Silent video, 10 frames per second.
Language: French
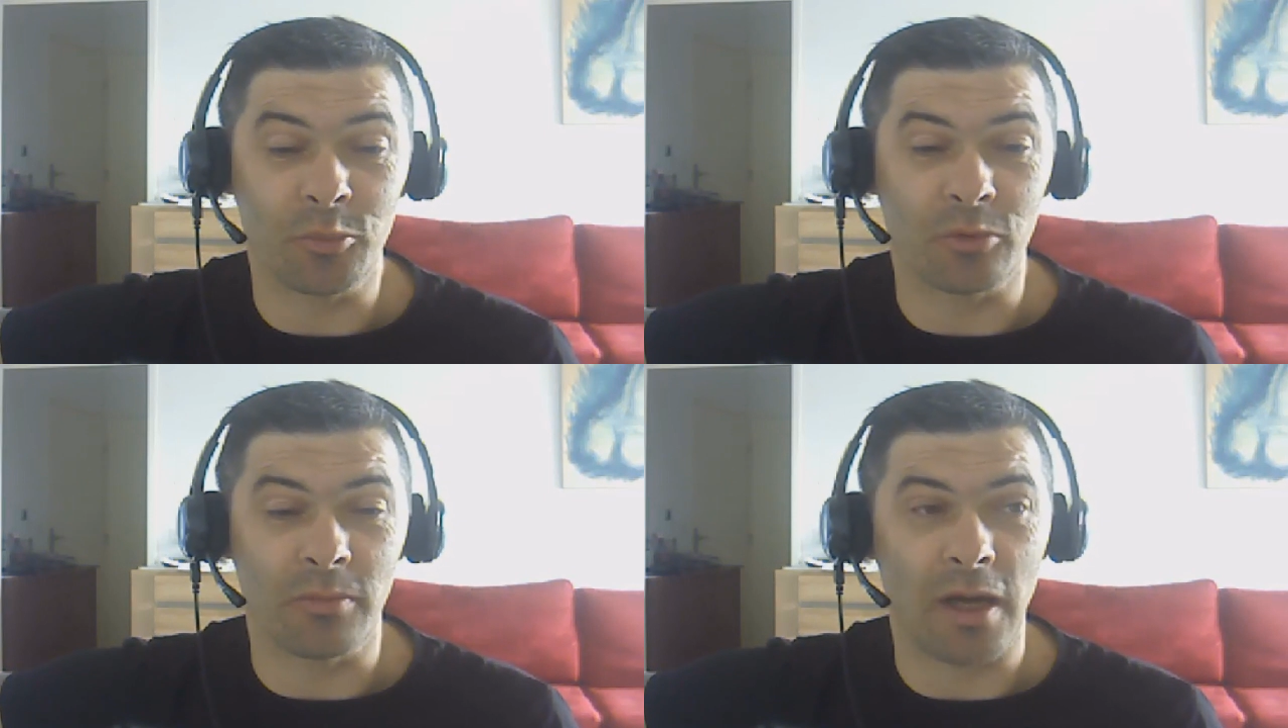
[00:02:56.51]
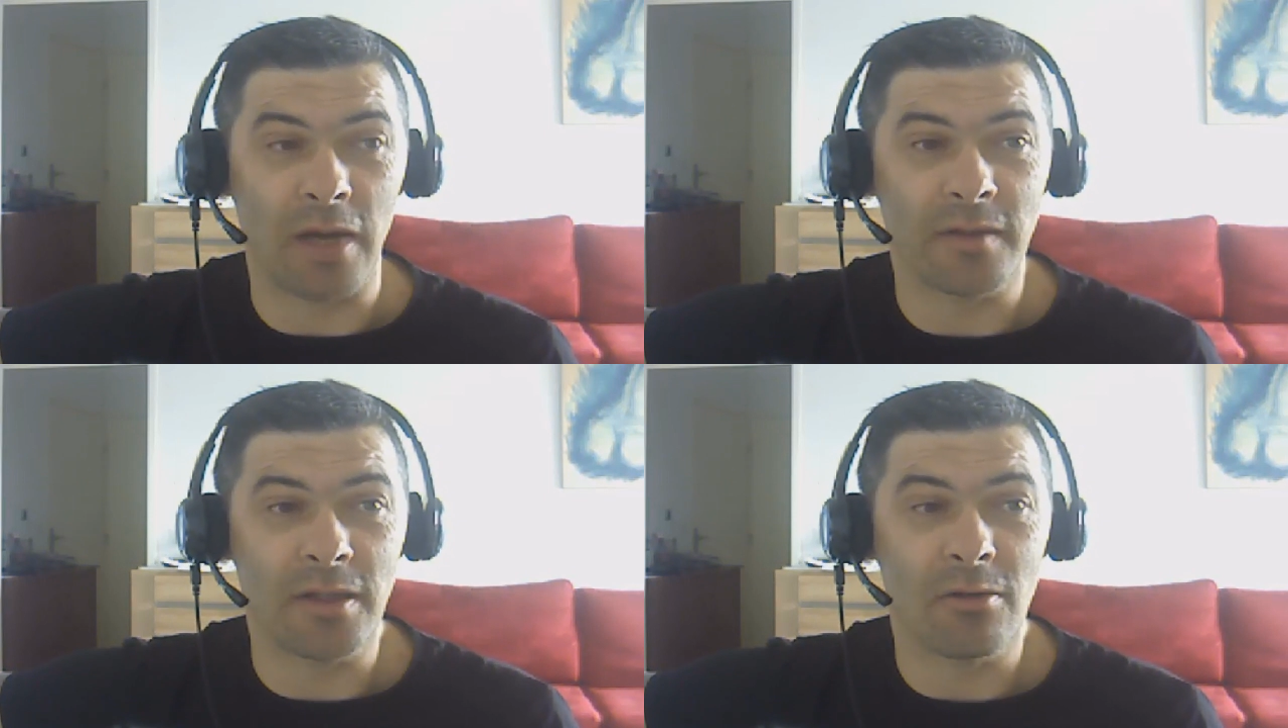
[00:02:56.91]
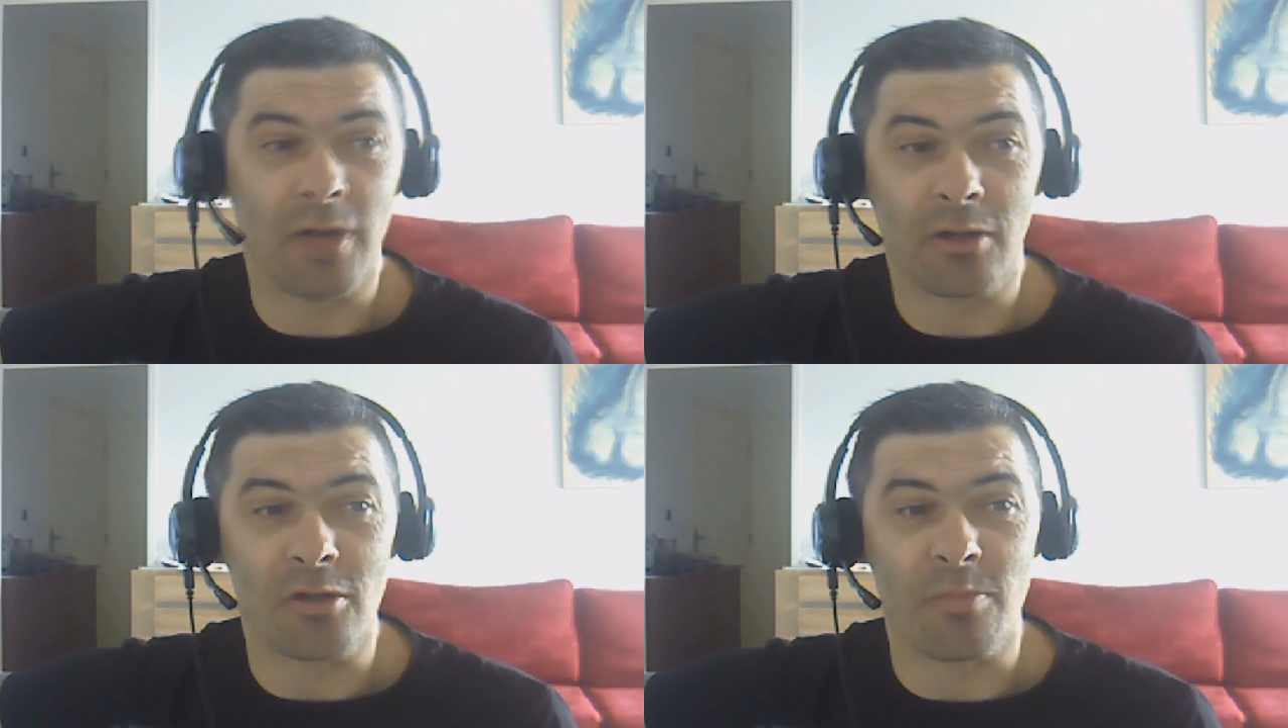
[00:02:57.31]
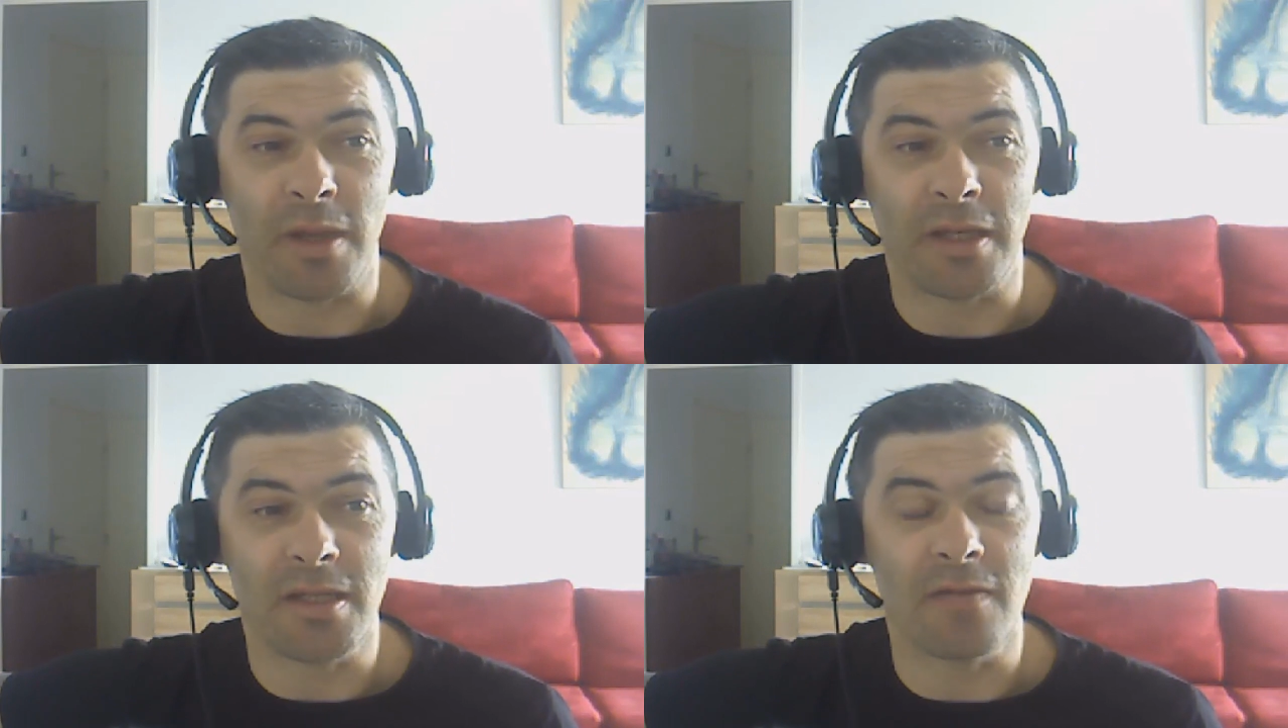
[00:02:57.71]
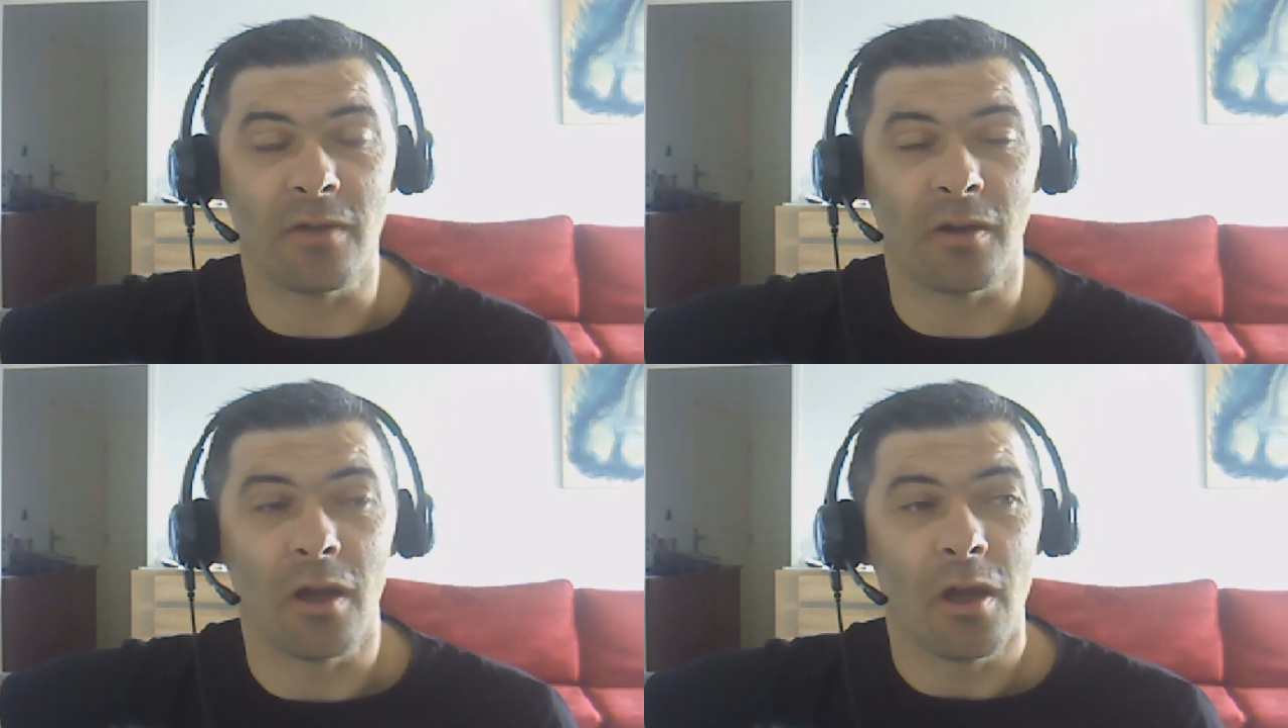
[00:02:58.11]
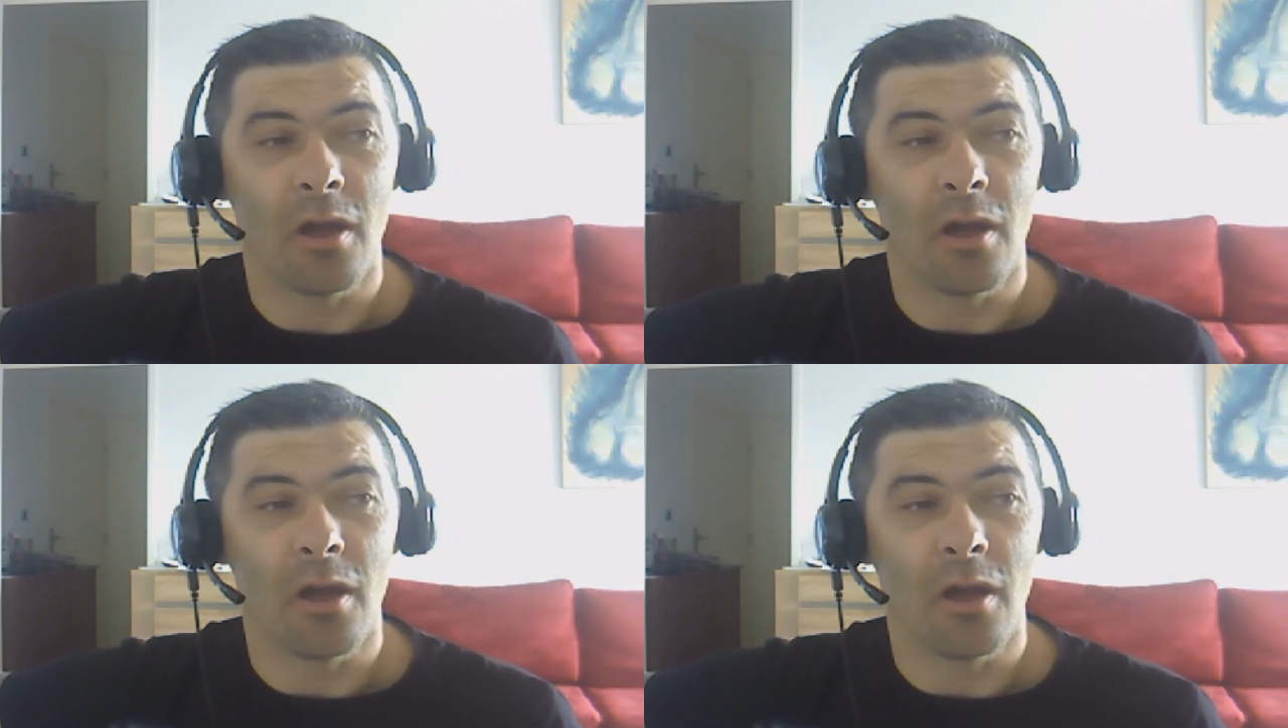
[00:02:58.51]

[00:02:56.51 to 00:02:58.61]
pour ma vidéo rétrospective,